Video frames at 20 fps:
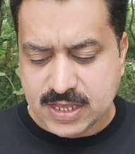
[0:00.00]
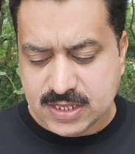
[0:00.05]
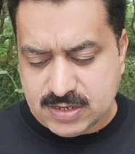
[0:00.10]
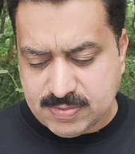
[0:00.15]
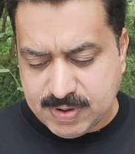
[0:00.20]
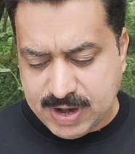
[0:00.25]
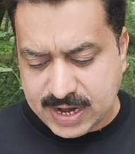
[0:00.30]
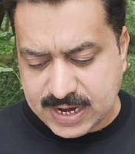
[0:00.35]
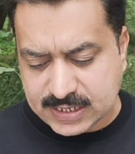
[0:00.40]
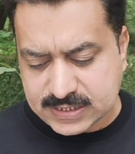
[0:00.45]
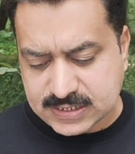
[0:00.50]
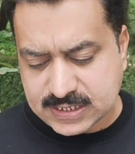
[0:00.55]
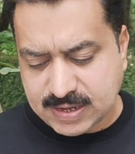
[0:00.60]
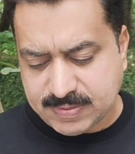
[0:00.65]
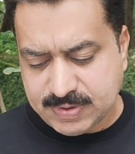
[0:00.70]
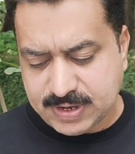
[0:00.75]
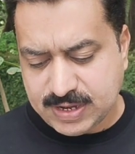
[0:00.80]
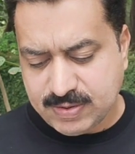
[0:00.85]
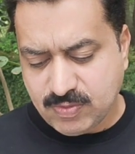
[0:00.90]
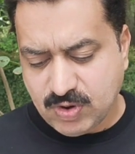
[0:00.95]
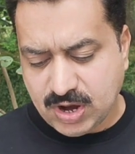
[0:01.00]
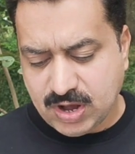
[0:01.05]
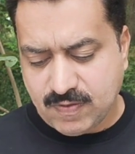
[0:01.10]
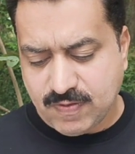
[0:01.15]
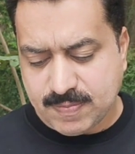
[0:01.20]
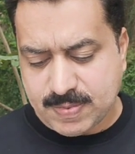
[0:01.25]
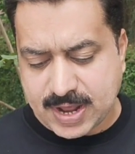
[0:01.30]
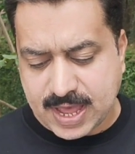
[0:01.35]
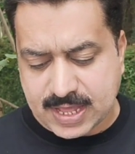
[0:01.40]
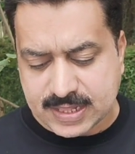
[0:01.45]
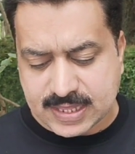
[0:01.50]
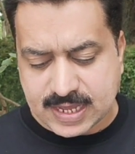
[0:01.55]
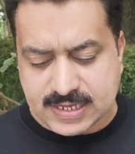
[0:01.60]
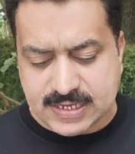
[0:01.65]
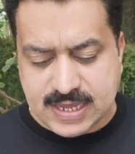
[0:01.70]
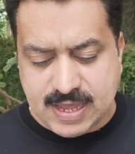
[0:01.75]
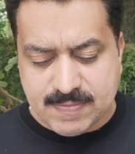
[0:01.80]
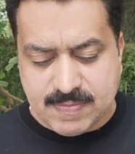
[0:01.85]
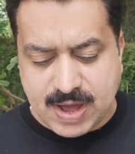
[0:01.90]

जबरान आसफ साहब ने यह मौक़ अपनाया था ये